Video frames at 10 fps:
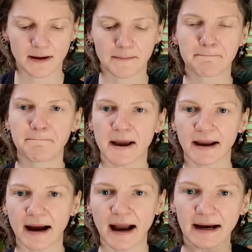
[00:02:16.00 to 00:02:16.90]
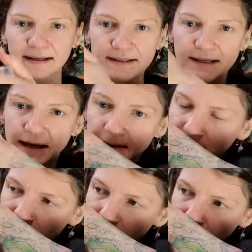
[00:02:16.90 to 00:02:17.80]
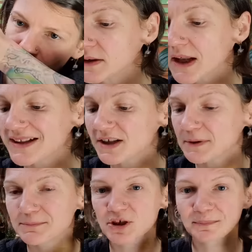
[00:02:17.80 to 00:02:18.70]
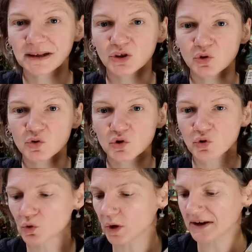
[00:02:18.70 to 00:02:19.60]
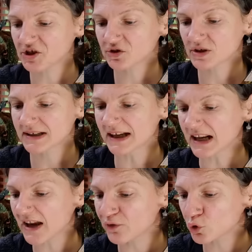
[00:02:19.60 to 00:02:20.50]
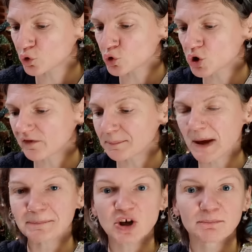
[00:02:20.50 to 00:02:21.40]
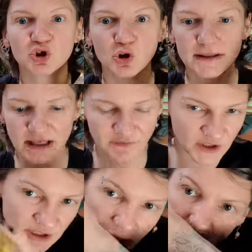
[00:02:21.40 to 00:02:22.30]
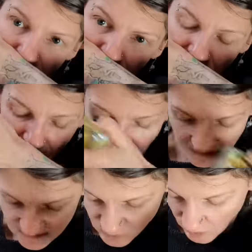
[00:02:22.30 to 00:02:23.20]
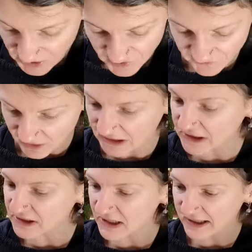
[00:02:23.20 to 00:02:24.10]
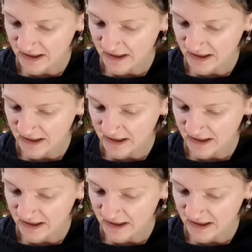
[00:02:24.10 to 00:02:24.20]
mega akcja. Ten, co mi przypadł do gustu, słuchajcie, to jest grejpfrut, różowy pieprz, brzoskwinia, ale słuchajcie, inne